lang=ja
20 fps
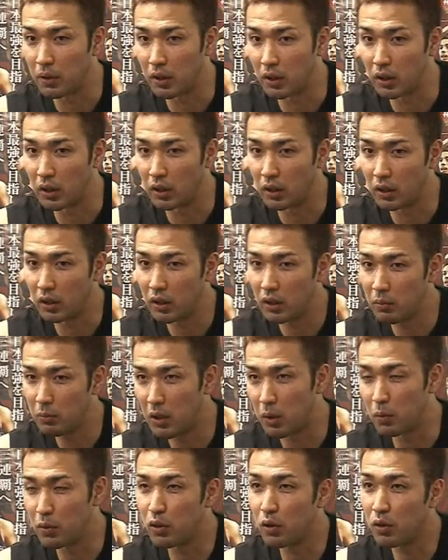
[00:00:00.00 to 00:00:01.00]
めに
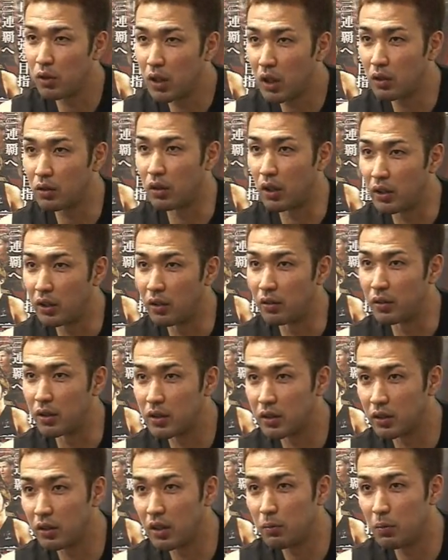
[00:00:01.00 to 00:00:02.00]
今はミドルカット入ってるん
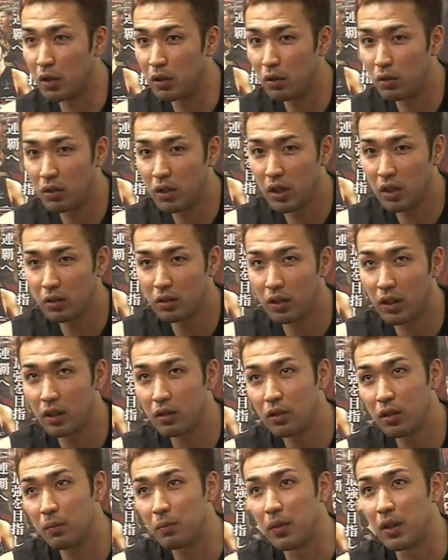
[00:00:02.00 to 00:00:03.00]
ですけどやっぱローカット
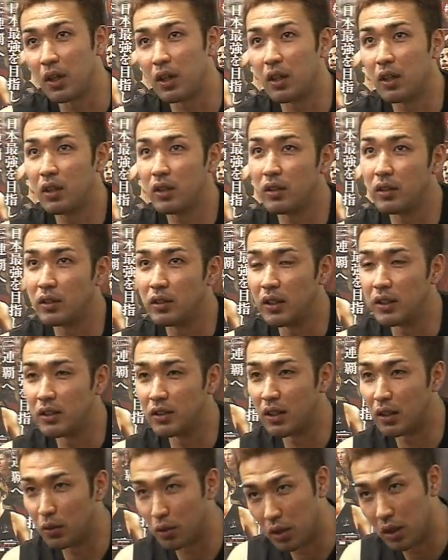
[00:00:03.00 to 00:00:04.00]
だとやっぱ
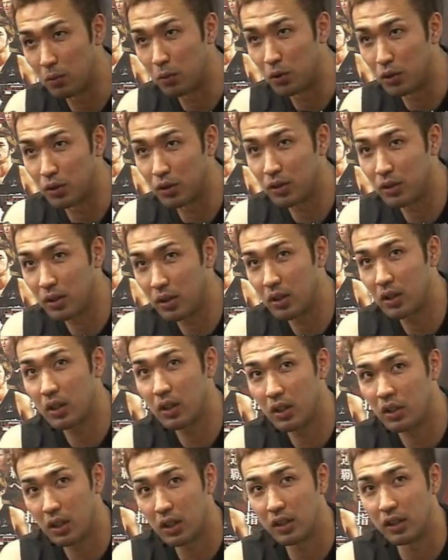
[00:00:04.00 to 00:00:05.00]
捻挫とかも
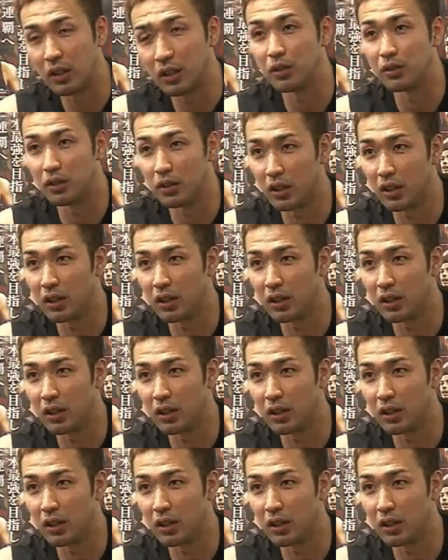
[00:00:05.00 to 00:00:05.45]
ありえる